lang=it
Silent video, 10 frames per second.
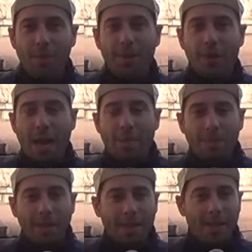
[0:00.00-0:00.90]
panorama
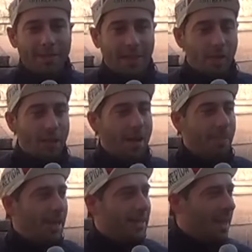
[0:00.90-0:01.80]
perché sarà una
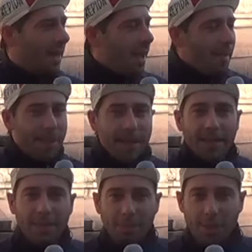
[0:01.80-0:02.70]
piazza
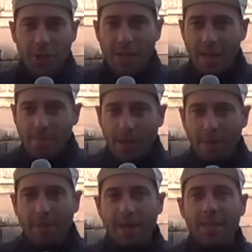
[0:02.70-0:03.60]
piena di bici
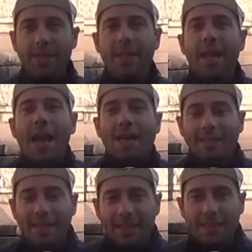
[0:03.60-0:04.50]
d'epoca, piena di
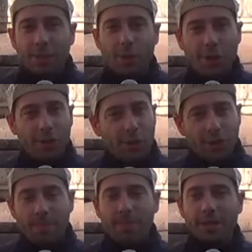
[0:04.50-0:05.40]
atleti,
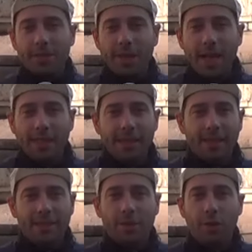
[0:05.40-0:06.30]
corridori, appassionati
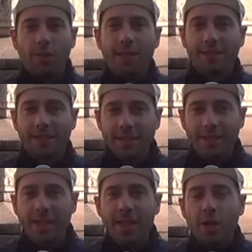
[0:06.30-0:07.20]
che sono
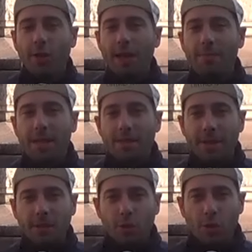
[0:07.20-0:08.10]
vestiti con
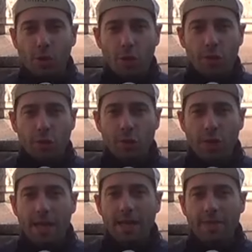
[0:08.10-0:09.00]
abbigliamento consono
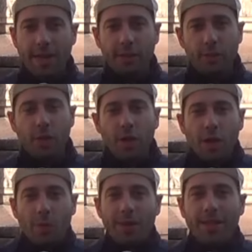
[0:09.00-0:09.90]
all'evento,
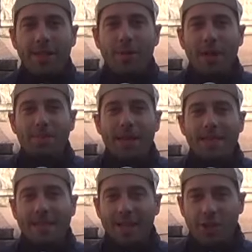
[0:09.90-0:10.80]
quindi una
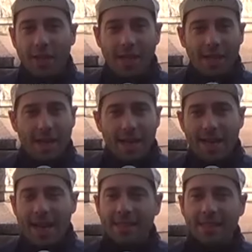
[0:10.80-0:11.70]
piazza che ci regalerà
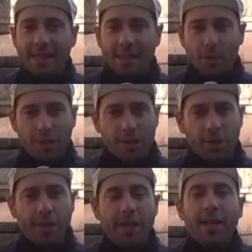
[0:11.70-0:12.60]
grandi emozioni.